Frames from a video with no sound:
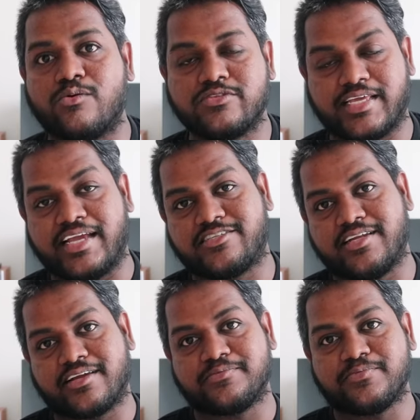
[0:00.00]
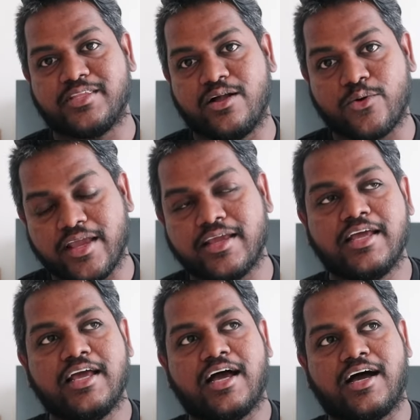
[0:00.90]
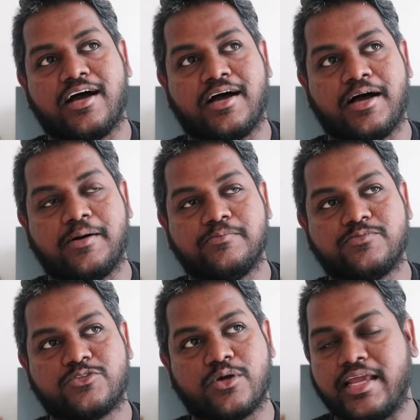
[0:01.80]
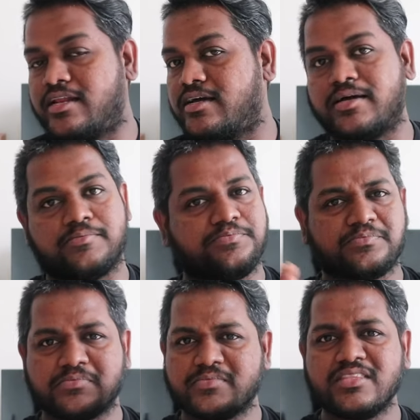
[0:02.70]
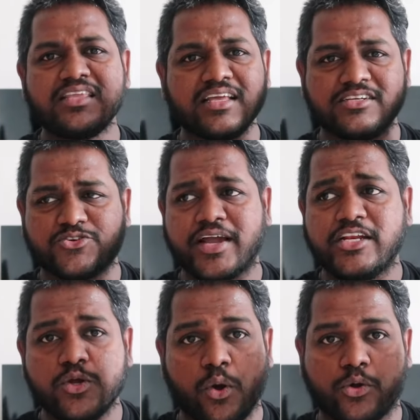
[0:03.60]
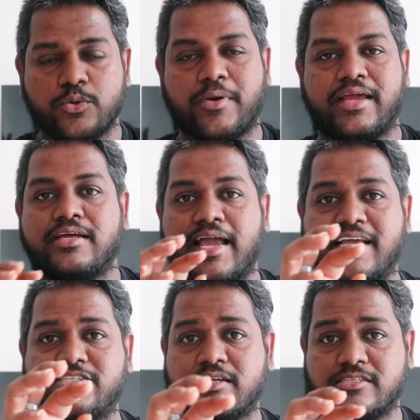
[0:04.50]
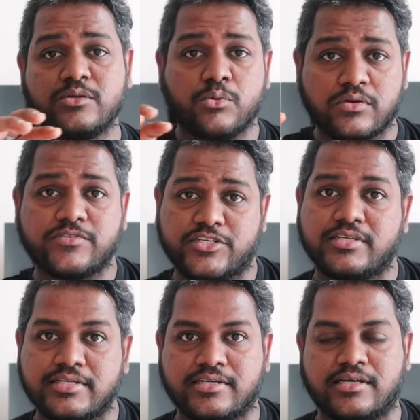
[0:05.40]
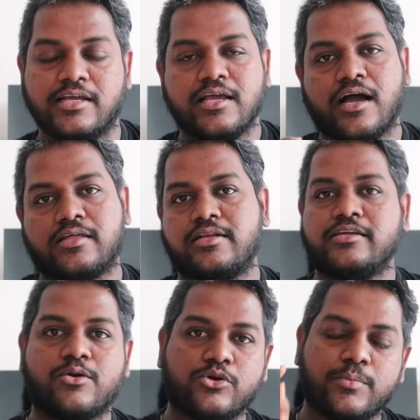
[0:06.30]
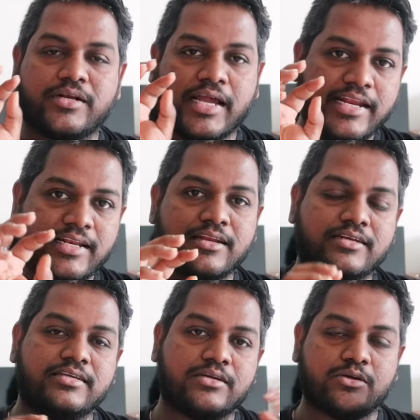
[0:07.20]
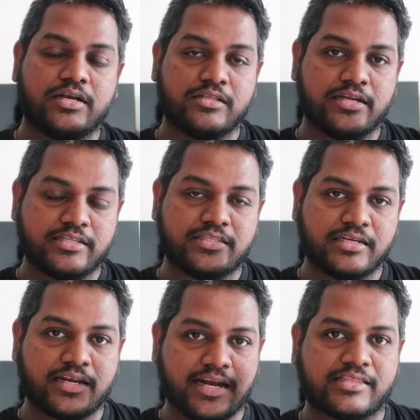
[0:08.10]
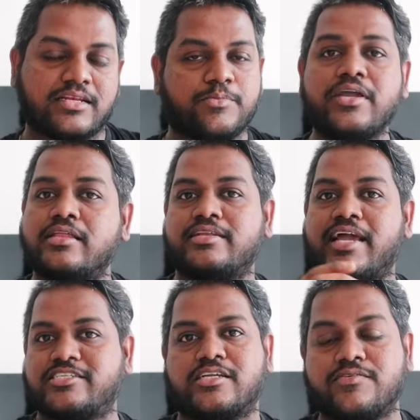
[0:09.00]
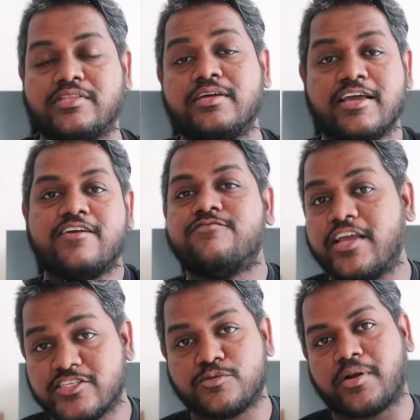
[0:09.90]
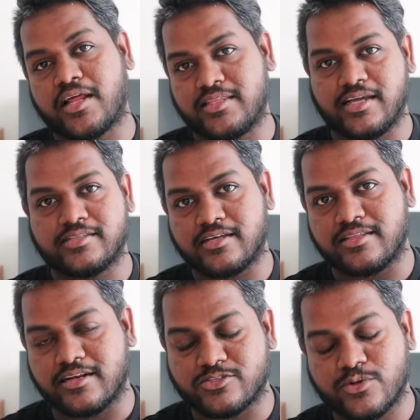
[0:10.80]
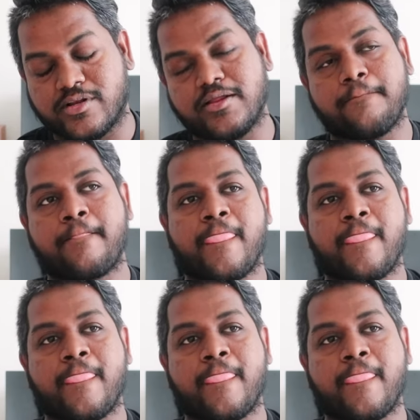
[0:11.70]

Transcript: சவுண்ட்ஸ் ஹேஷ்டேக் ஓகே ஸோ ஏன்னா ட்ரை டு ஆக்கியூபை ஏன்னா ஹேஷ்டேக்ஸ்னு ஒரு விஷயம் இருக்குது அதில் நீங்கள் கொண்டு போய் டைட்டிலுக்குன்னு எடுத்துருக்கிற இடத்துல போய் அந்த ஹேஷ்டேக் வந்து வேஸ்ட் பண்ணாதீங்க அதுக்காக தான் நான் சொல்கிறேன்